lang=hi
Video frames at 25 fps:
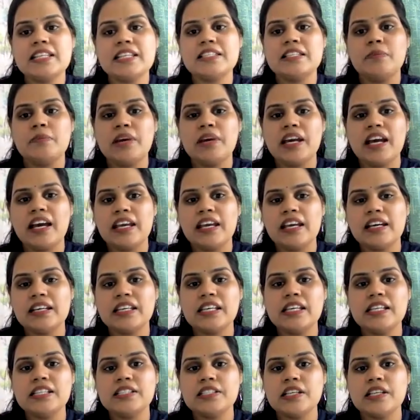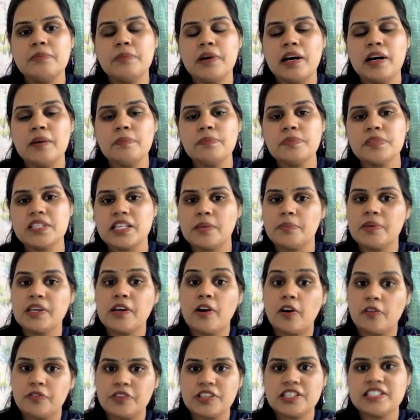एक समय आया कि जब हम सभी
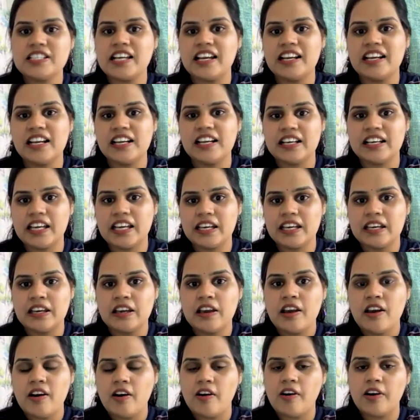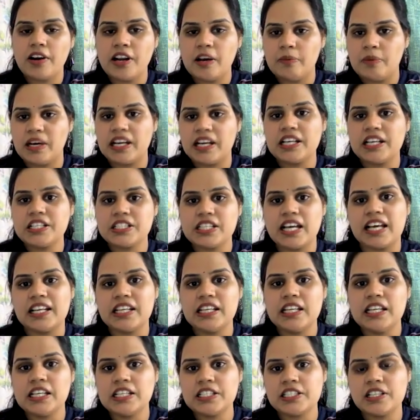ऑफिस जाने लगे और हमारा
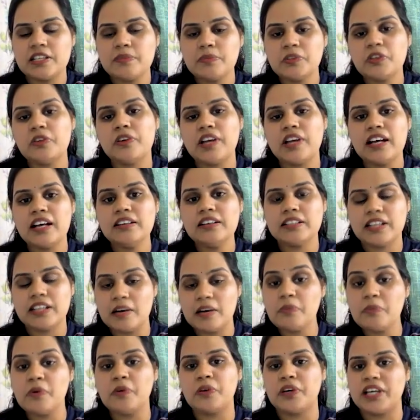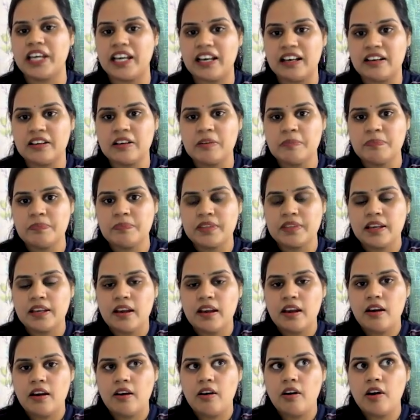शारीरिक श्रम थोड़ा कम हो गया
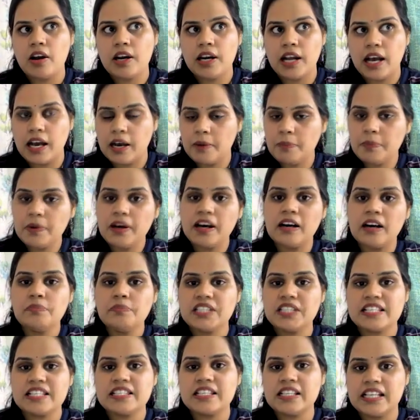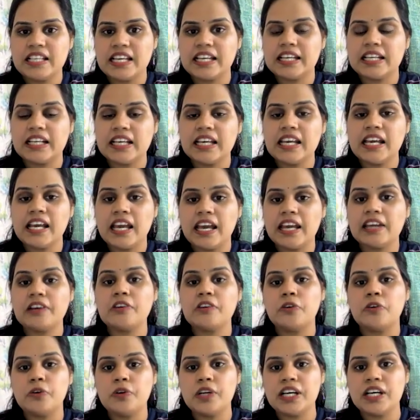और अब हम जैसे देख रहे हैं
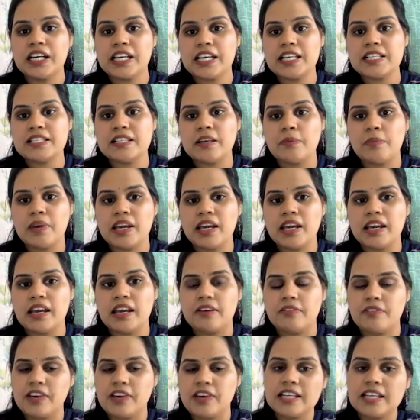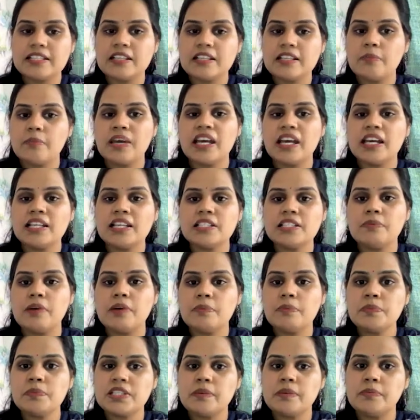कोरोना के समय वह समय है जब हम
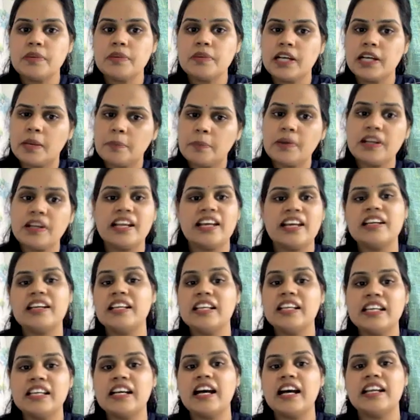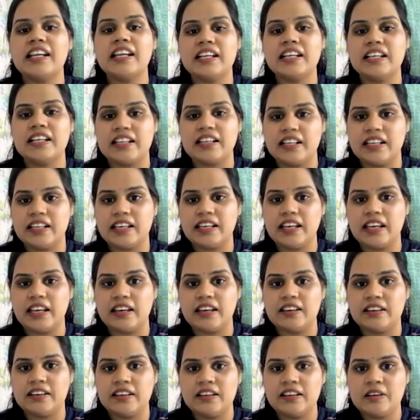सब घर पर रहकर ही कार्य कर रहे हैं
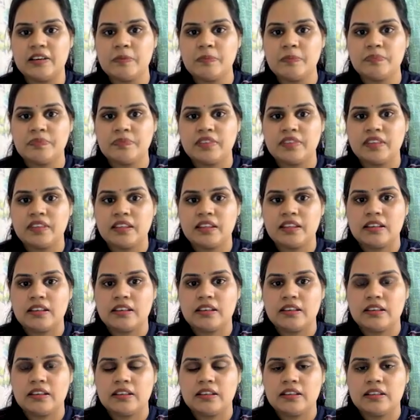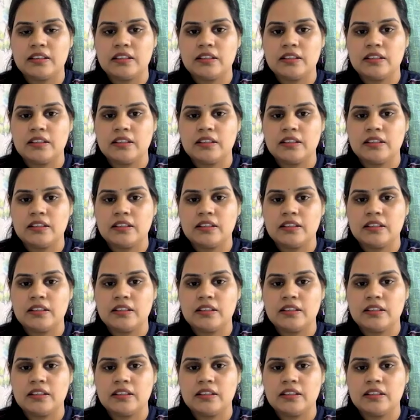सही।